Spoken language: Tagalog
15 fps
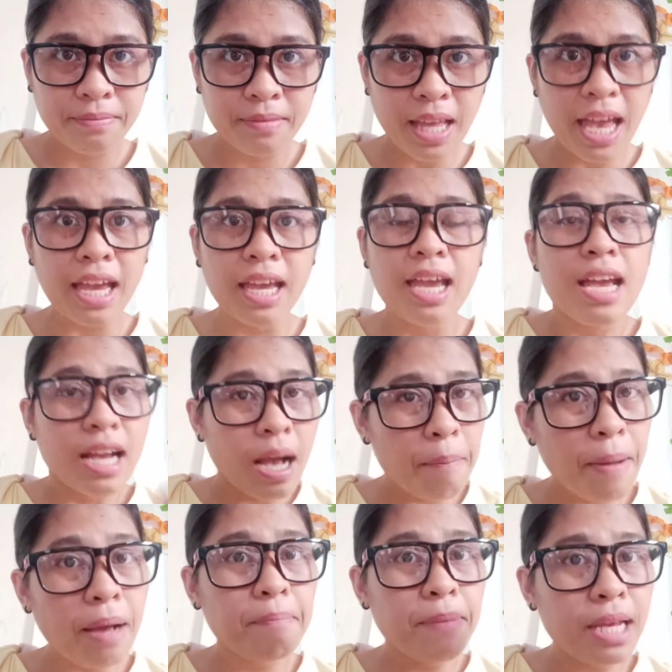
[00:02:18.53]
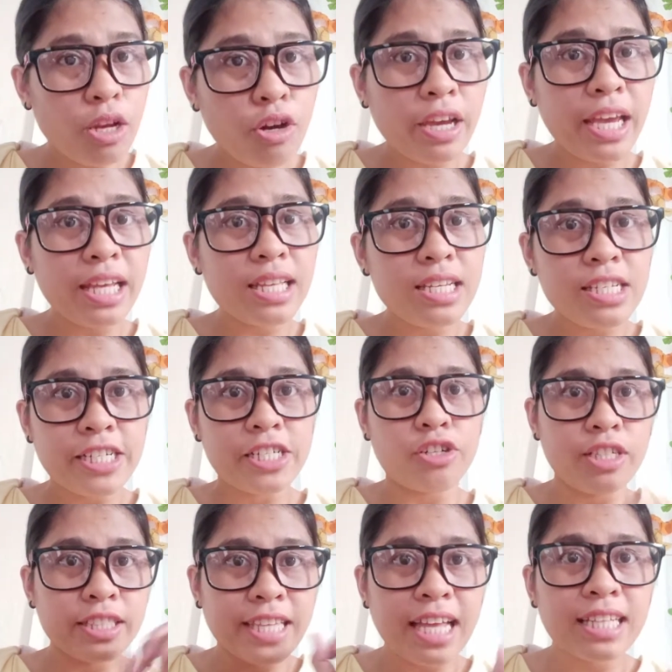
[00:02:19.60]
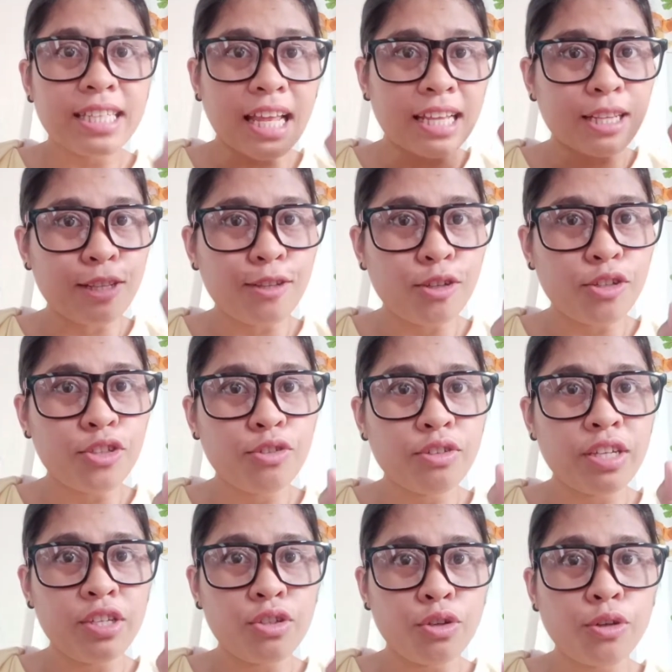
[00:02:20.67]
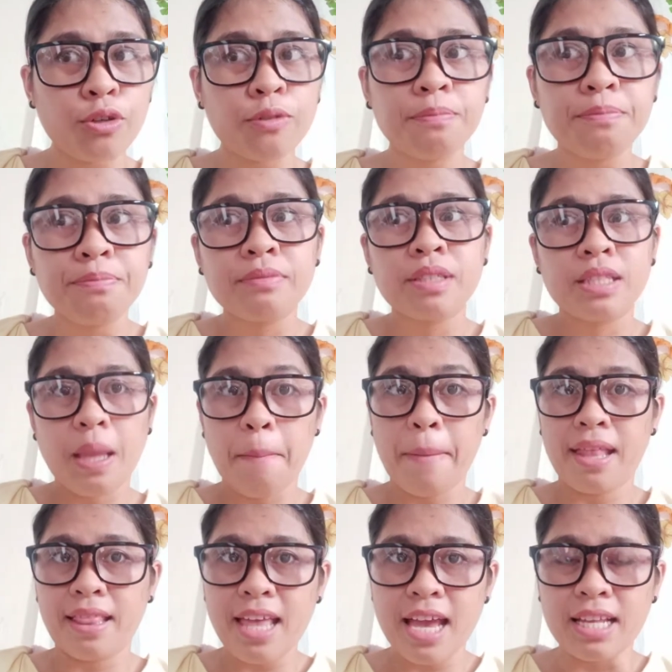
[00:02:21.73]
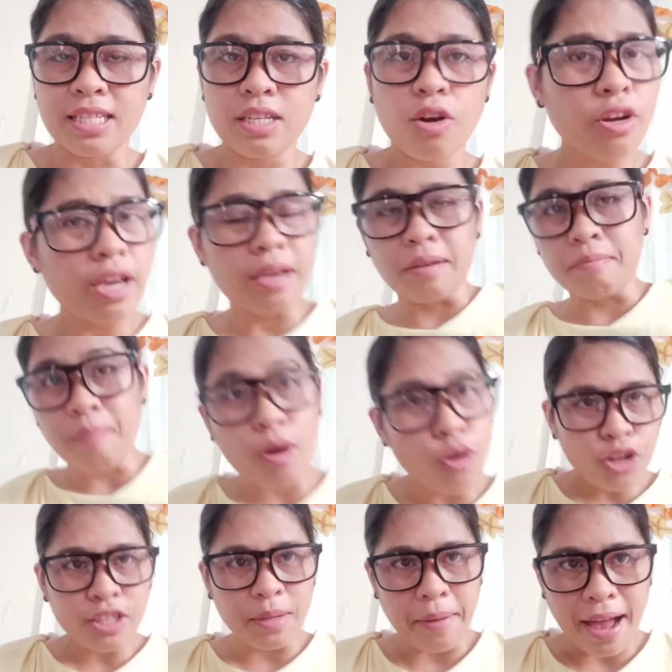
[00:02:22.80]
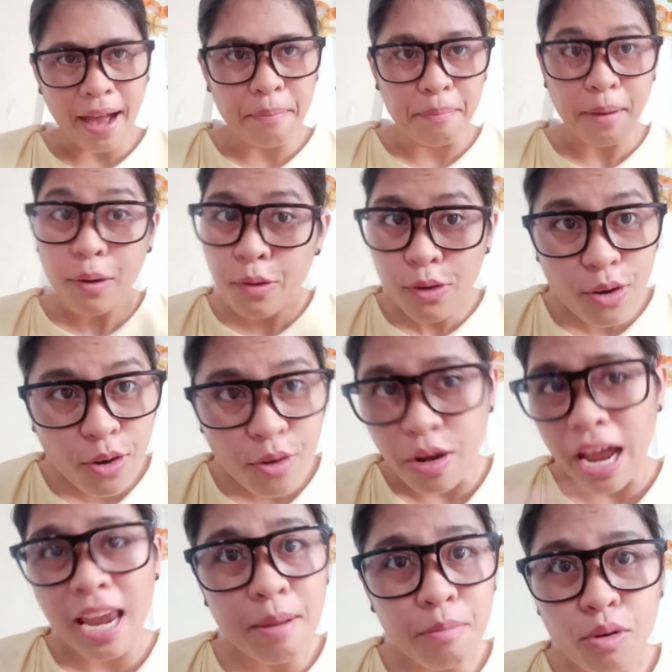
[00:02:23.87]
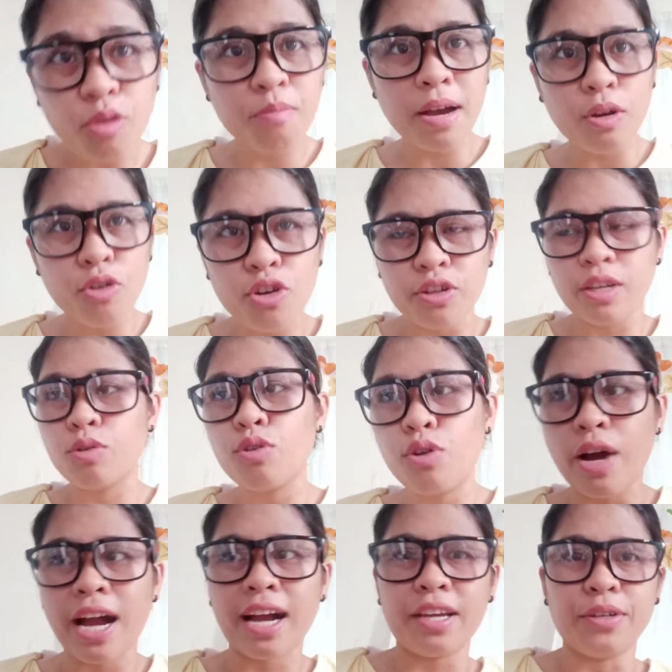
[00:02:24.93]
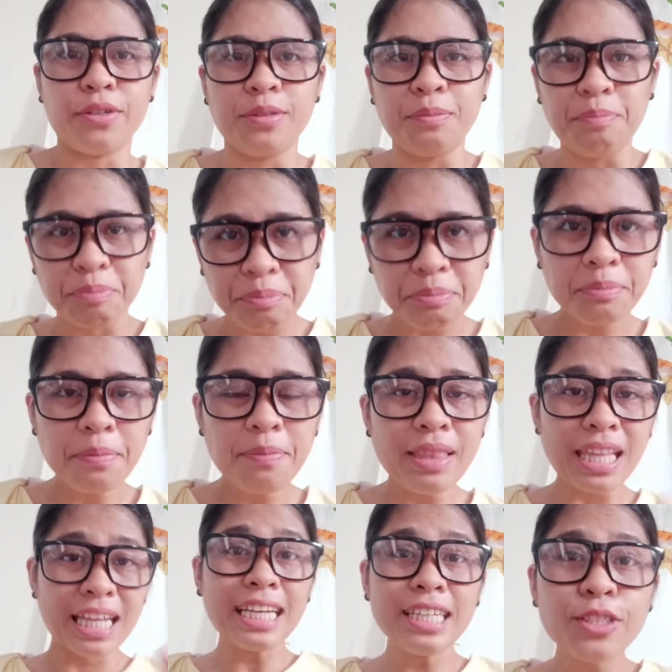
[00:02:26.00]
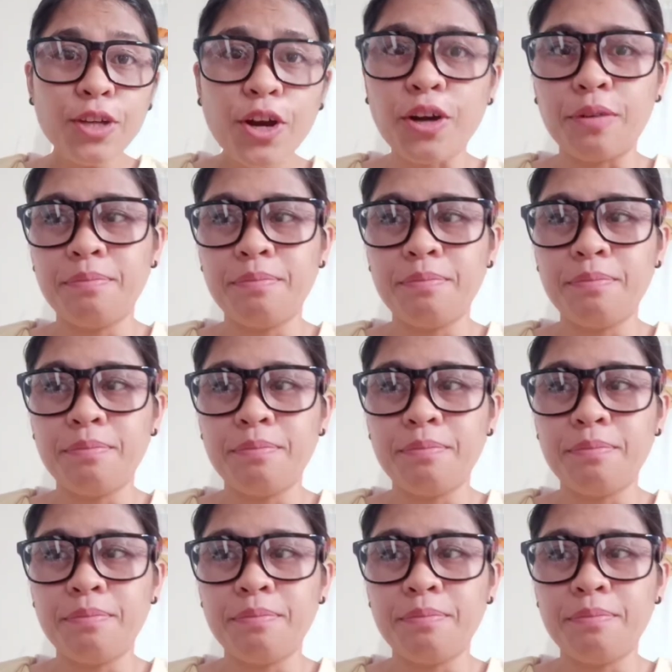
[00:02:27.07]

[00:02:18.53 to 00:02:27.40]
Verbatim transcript: Ne, kapag below 18 years old, then tatlo yung inyong dependents. Okay, magulo, di ba? Magulo. Alam ko, magulo. Naguluhan kayo. Ganito.